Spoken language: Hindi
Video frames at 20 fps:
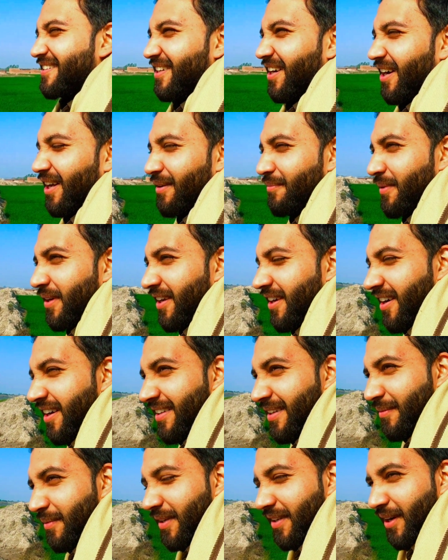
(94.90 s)
साल में एक
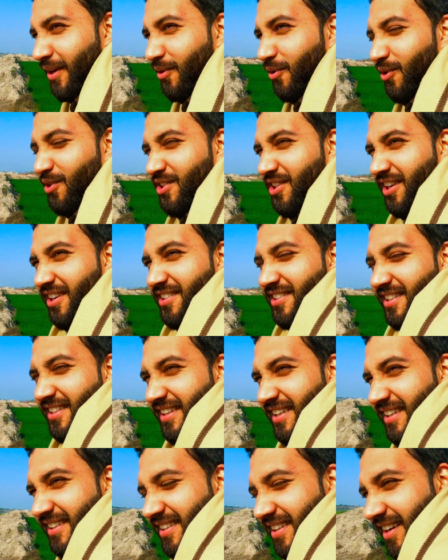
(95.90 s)
आधा महीना गोशा
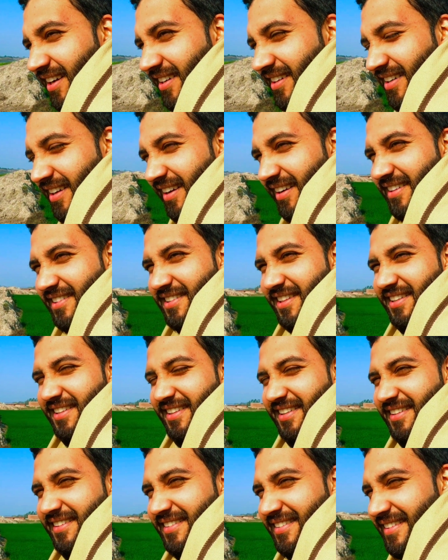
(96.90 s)
नशीनी इख्तियार करनी
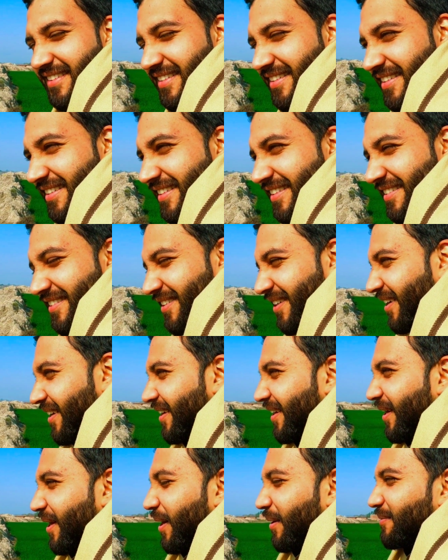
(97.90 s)
चाहिए अच्छा
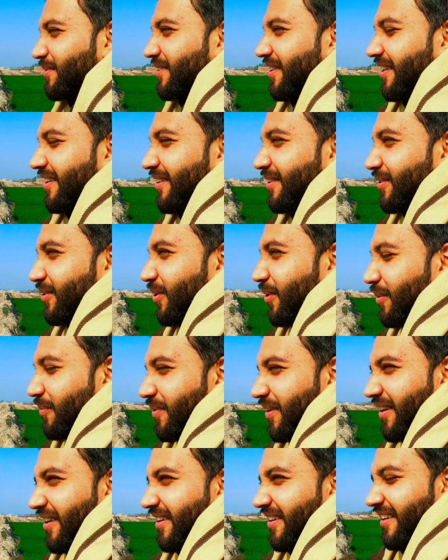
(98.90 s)
ताकि आप जहनी तौर पे ना